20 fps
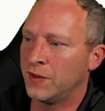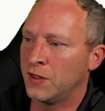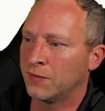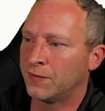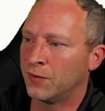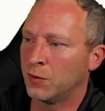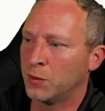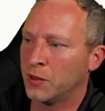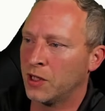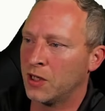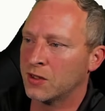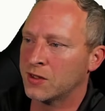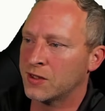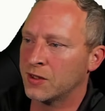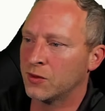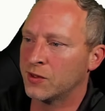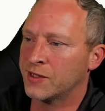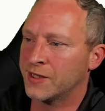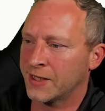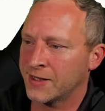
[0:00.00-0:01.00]
viele
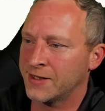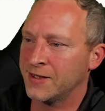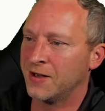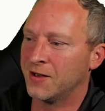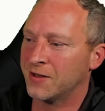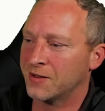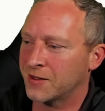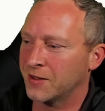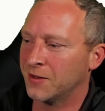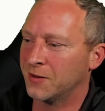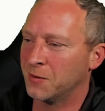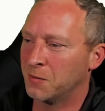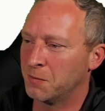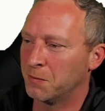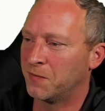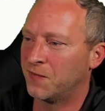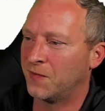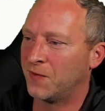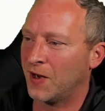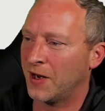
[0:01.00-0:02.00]
85er und 86er
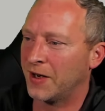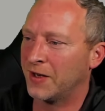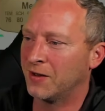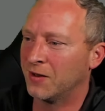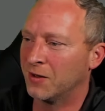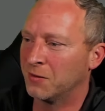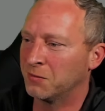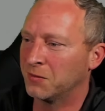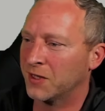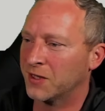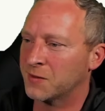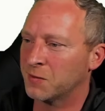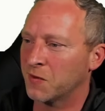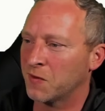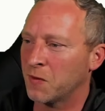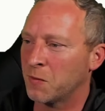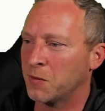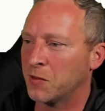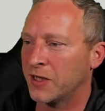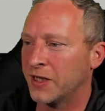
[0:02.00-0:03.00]
im Verein haben. Jetzt
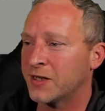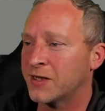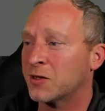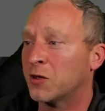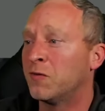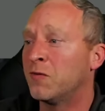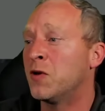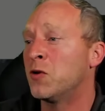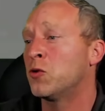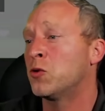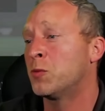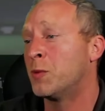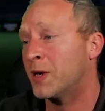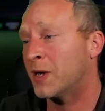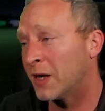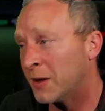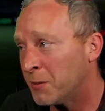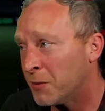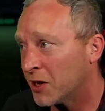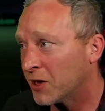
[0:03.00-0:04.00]
müssen wir mal, jetzt können wir auch mal
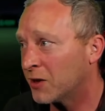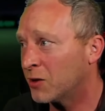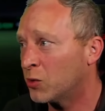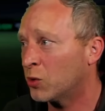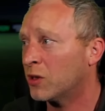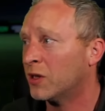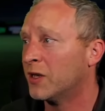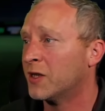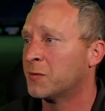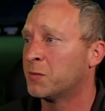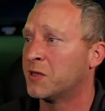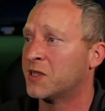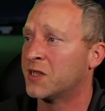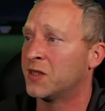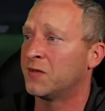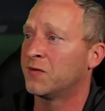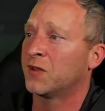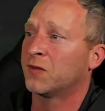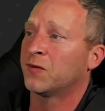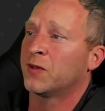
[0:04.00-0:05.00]
gleich mal reingucken,
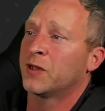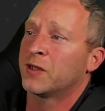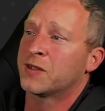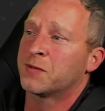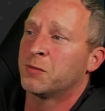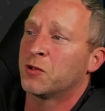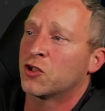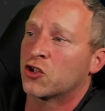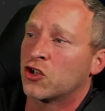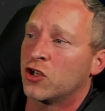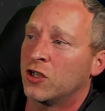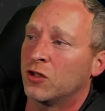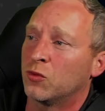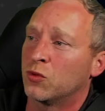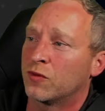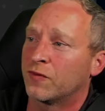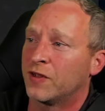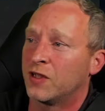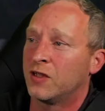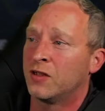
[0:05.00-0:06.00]
SPC, was wir jetzt mal schnell
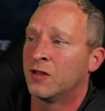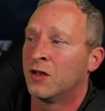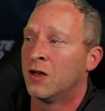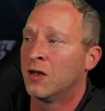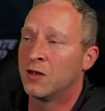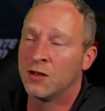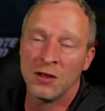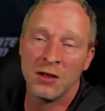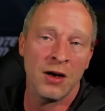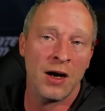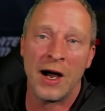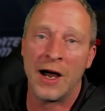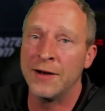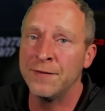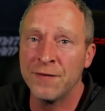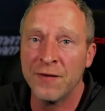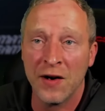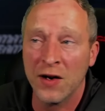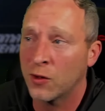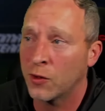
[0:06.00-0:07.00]
irgendwie
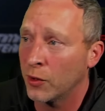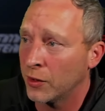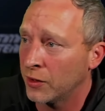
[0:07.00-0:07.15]
anfangen